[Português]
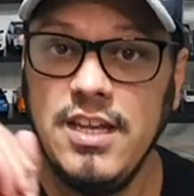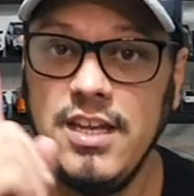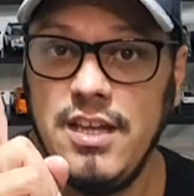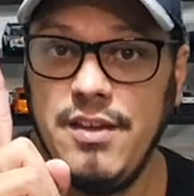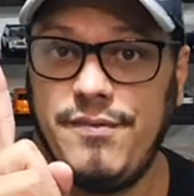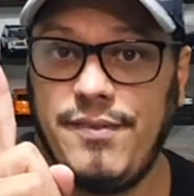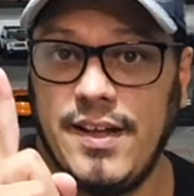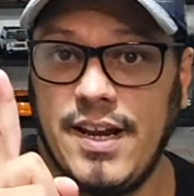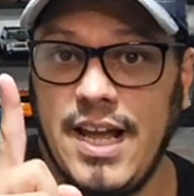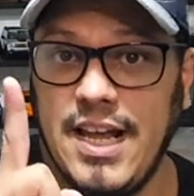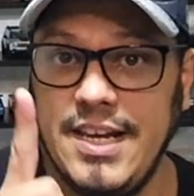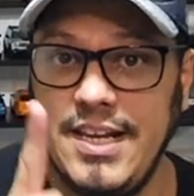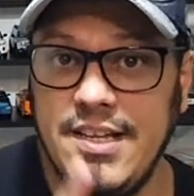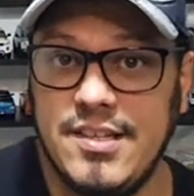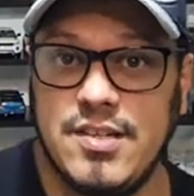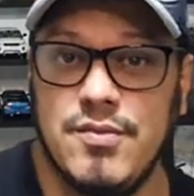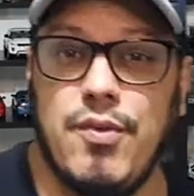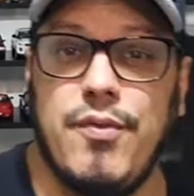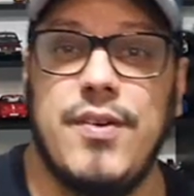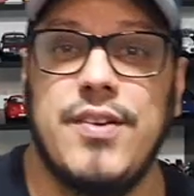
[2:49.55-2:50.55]
E falar
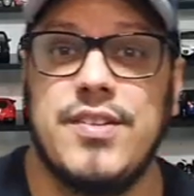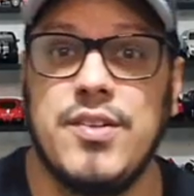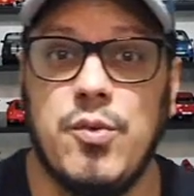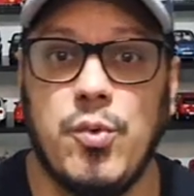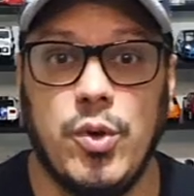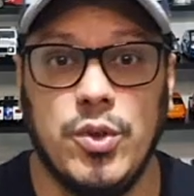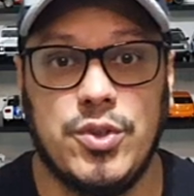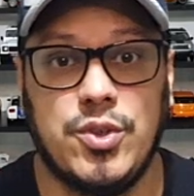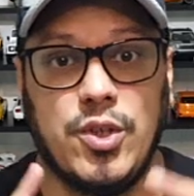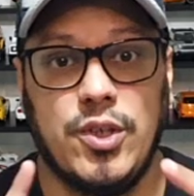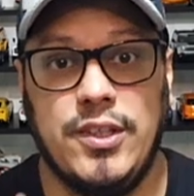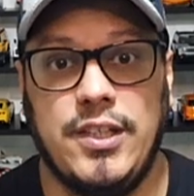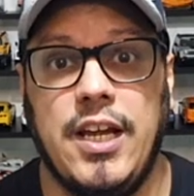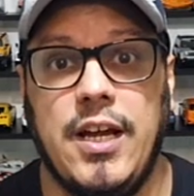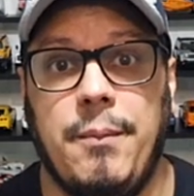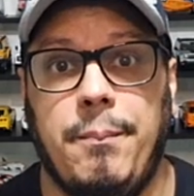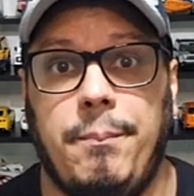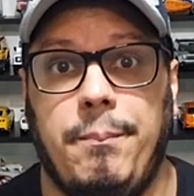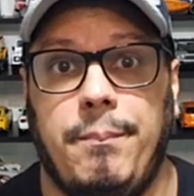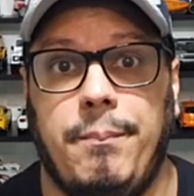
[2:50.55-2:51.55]
nisso, eu vou fazer um outro
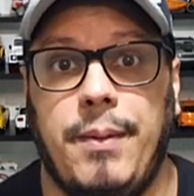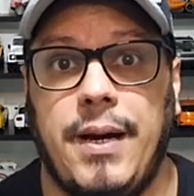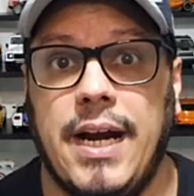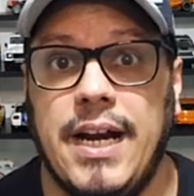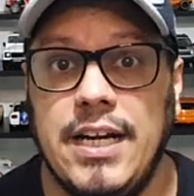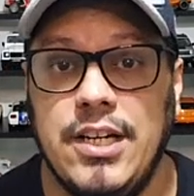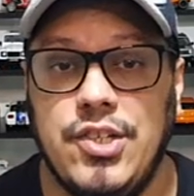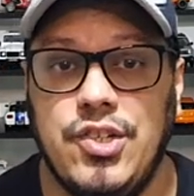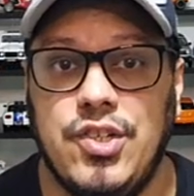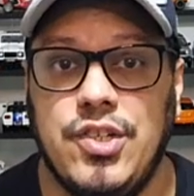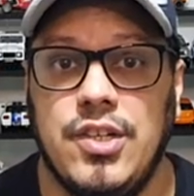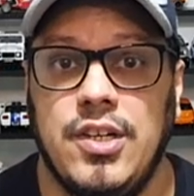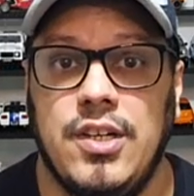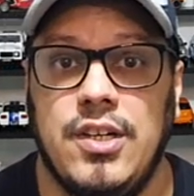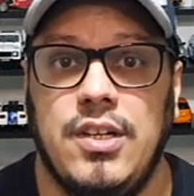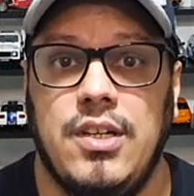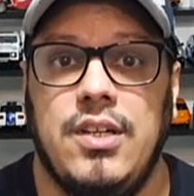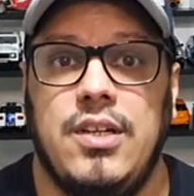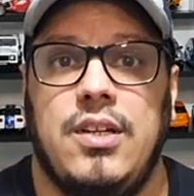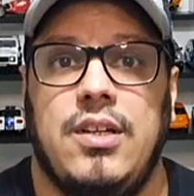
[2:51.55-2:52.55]
sorteio à parte,
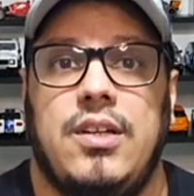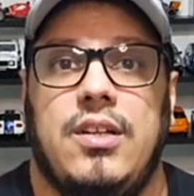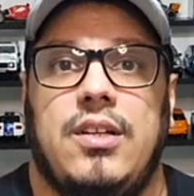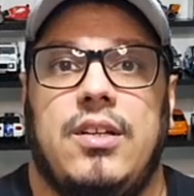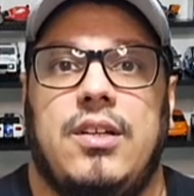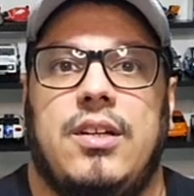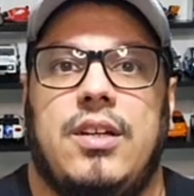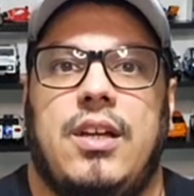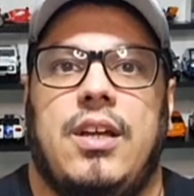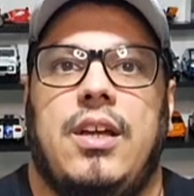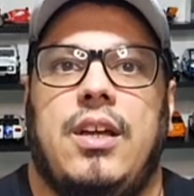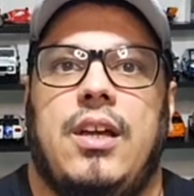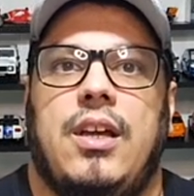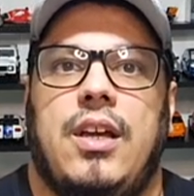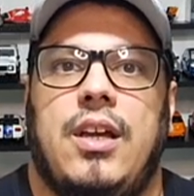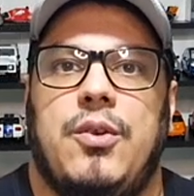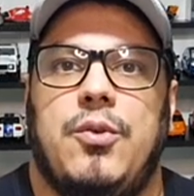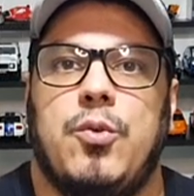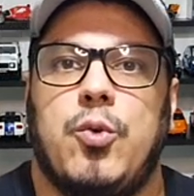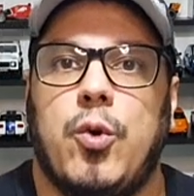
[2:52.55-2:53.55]

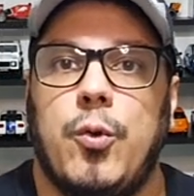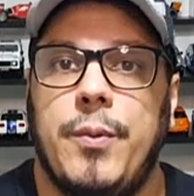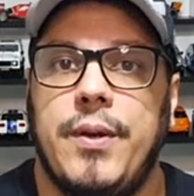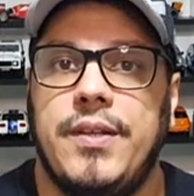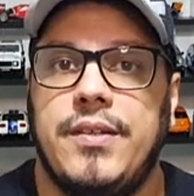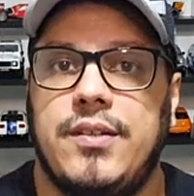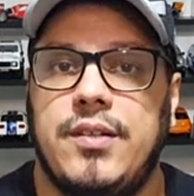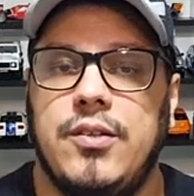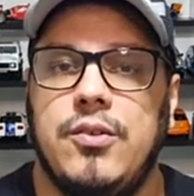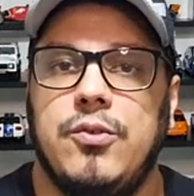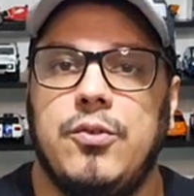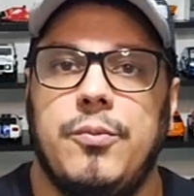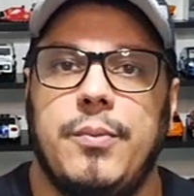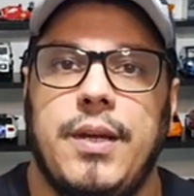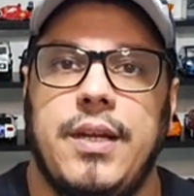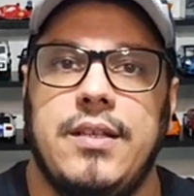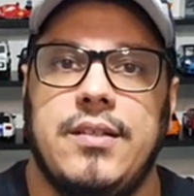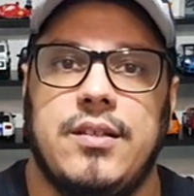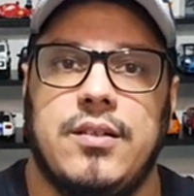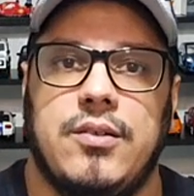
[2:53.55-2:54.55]
é, no comecinho do
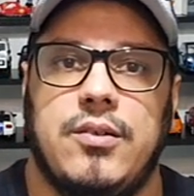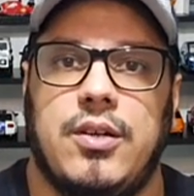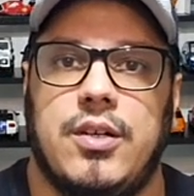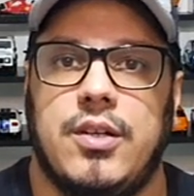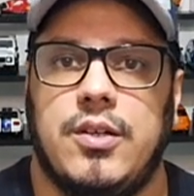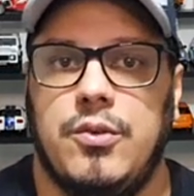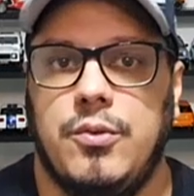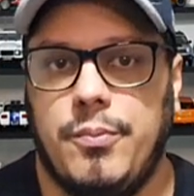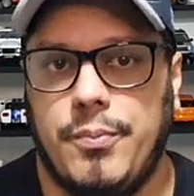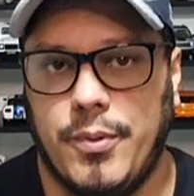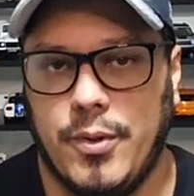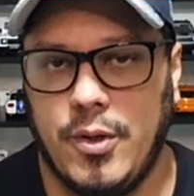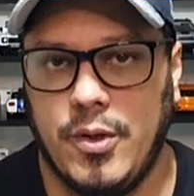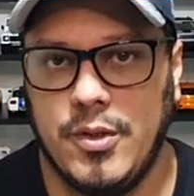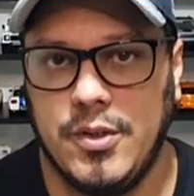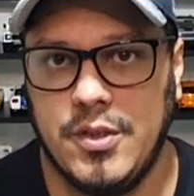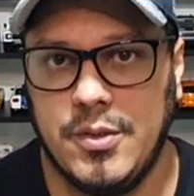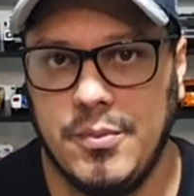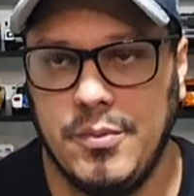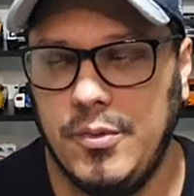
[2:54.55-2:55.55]
mês agora, no
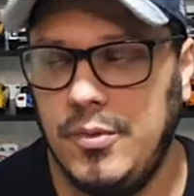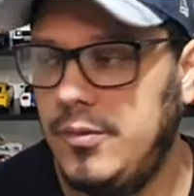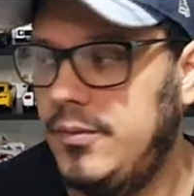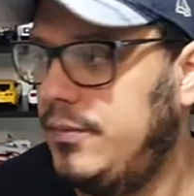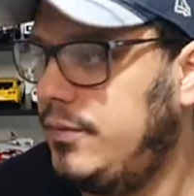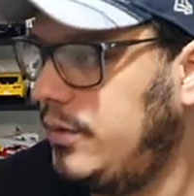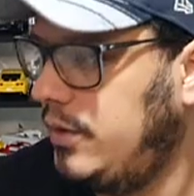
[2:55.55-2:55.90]
próximo.